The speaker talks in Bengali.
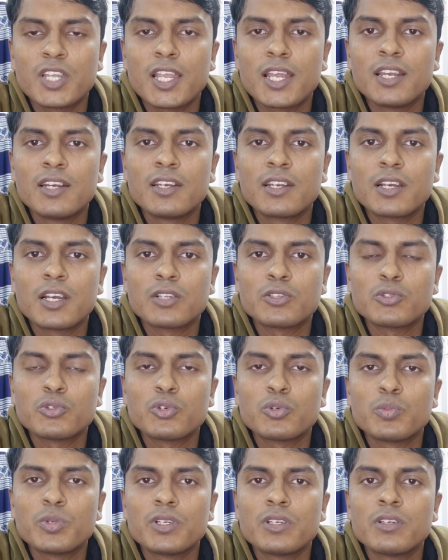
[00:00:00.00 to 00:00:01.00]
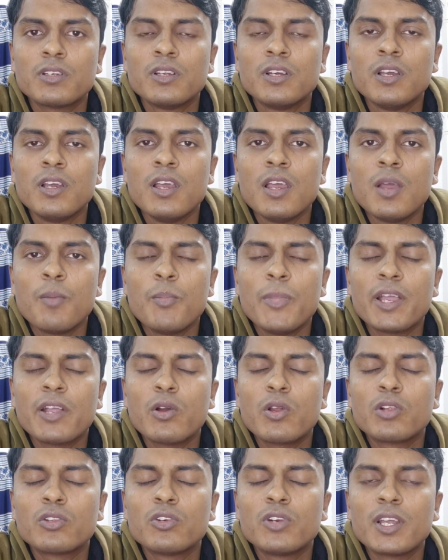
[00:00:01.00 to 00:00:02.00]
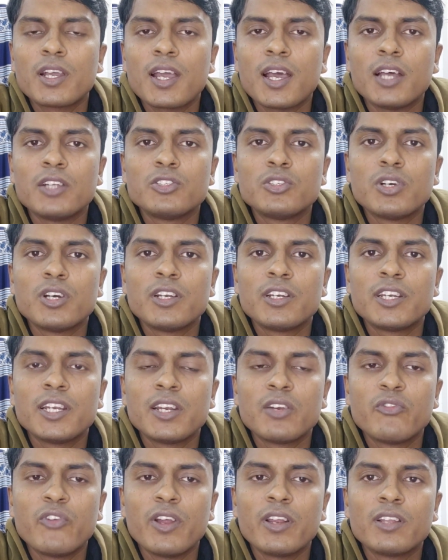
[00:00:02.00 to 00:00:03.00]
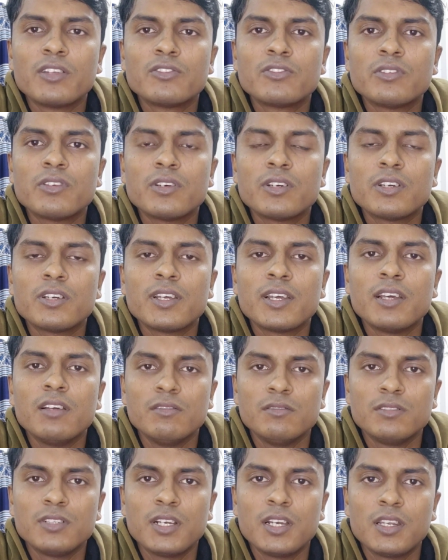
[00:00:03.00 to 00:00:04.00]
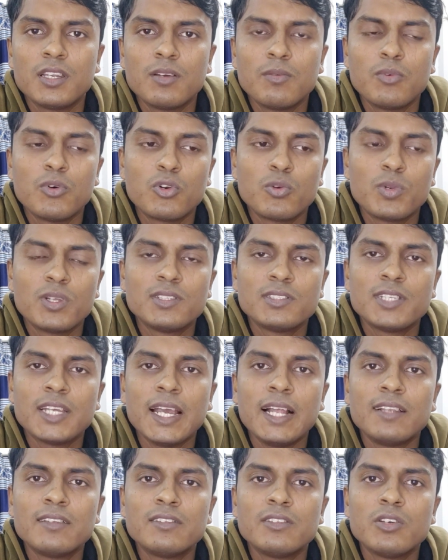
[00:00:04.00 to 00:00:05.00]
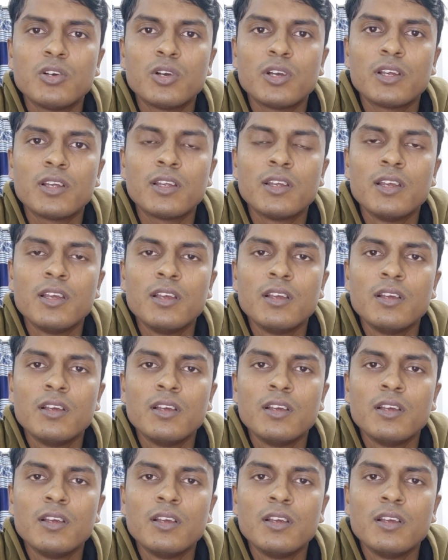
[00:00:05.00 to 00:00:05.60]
ক্রেডিটে কাজ করবেন ব্যাংকে অনেক ধরনের কাজ হয় ট্রেড ফাইন্যান্স হয় যেখানে বড় ব্রাঞ্চে এলসি হয়